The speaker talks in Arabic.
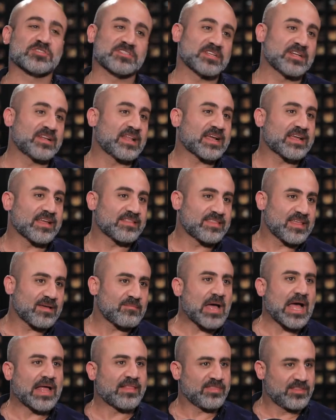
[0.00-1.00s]
بص النكد ده
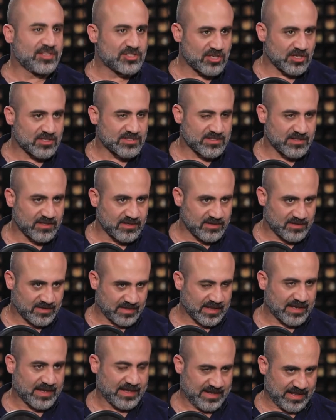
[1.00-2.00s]
ما عنديش اصلا
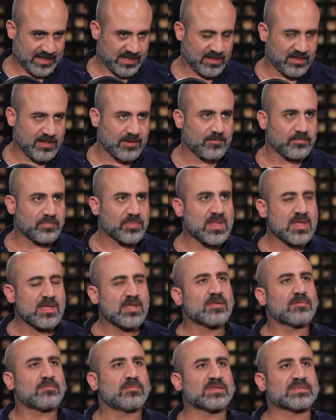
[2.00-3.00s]
كده كده
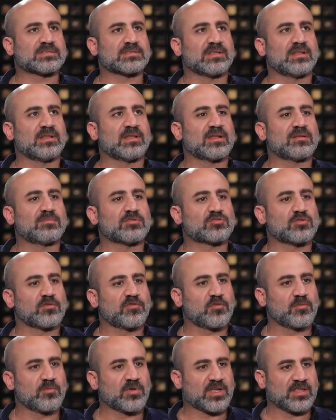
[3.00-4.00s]
بس اللي انا
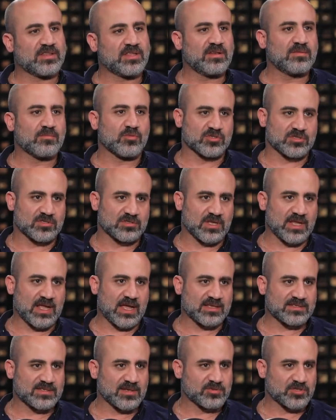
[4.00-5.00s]
بشوفهم نكدين بص هي
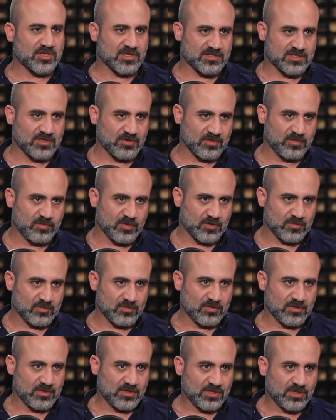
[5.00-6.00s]
حسب شخصيات برضه
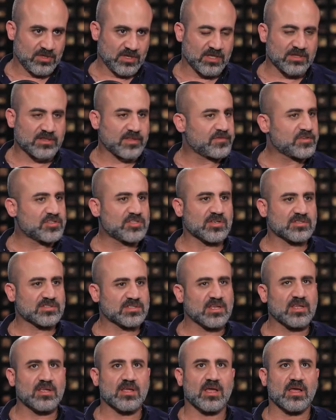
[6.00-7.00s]
انت في
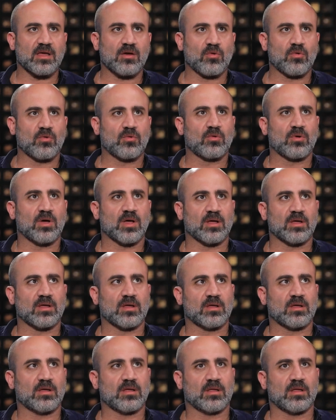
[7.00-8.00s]
شخصيه هو
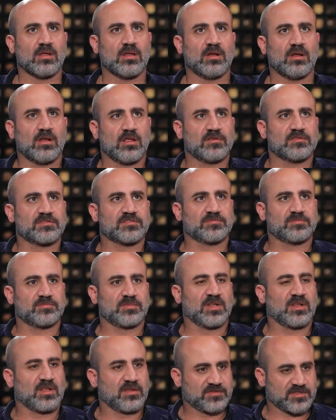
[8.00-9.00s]
اللايف
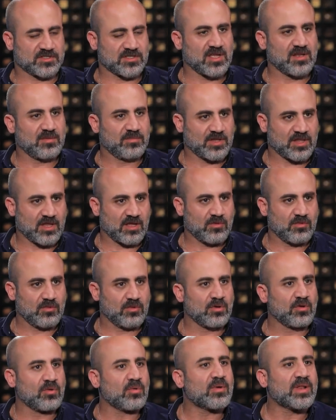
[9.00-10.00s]
اللايف ستايل بتاعه
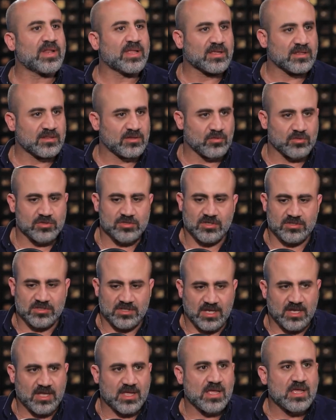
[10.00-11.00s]
ان هو نكدي هو
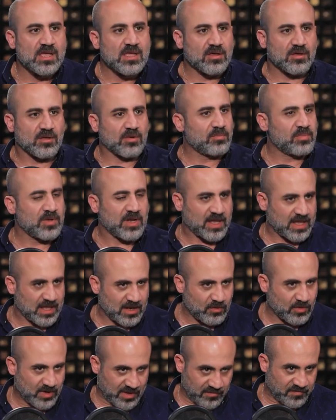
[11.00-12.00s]
شخصيه ربنا
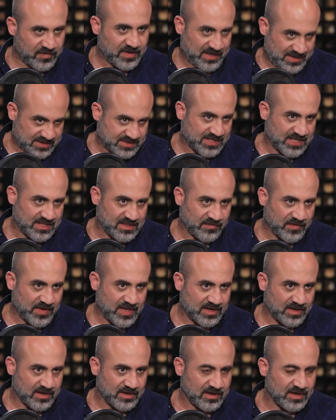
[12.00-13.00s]
خلقه في ناس كده
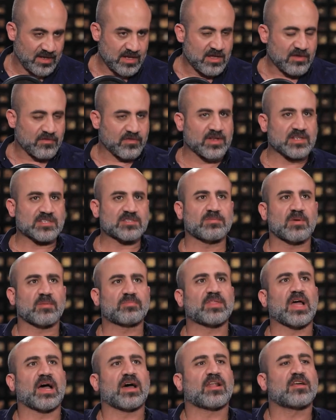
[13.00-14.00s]
فعلا في ناس ما
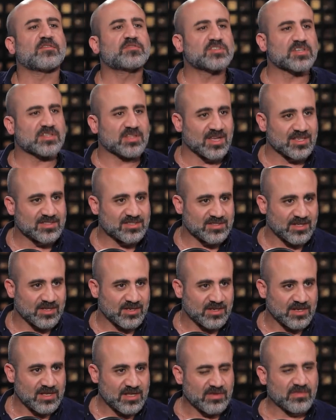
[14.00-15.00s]
بتعرفش تهزر
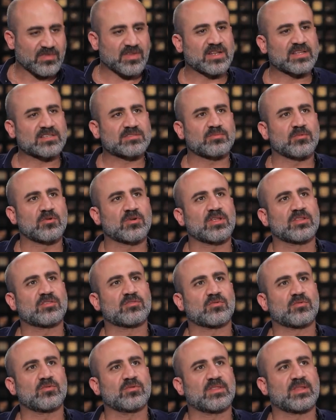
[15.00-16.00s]
في ناس ممكن
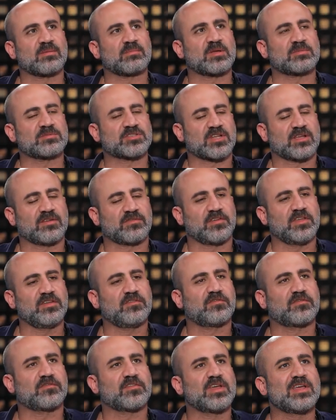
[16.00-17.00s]
تكون دمها مش
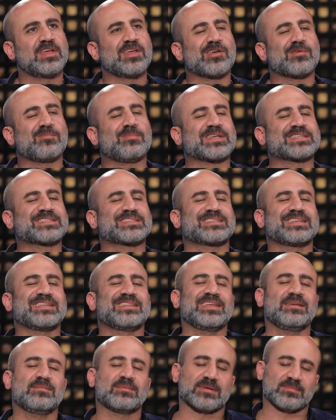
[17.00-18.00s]
خفيف طب ده بس
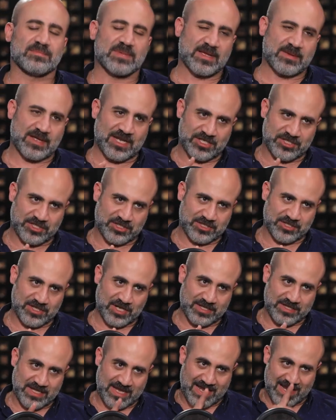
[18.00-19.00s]
يبقى. دي معلش
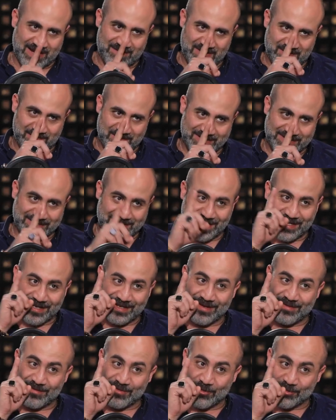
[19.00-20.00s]
لقطع آه. كلامك بس حلو.
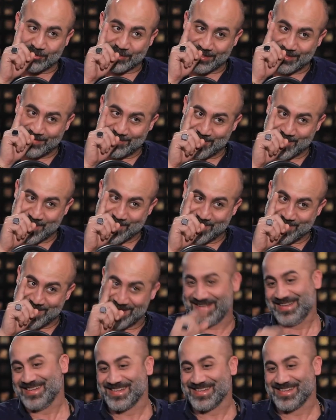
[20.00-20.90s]
لان النقطه دي مهمه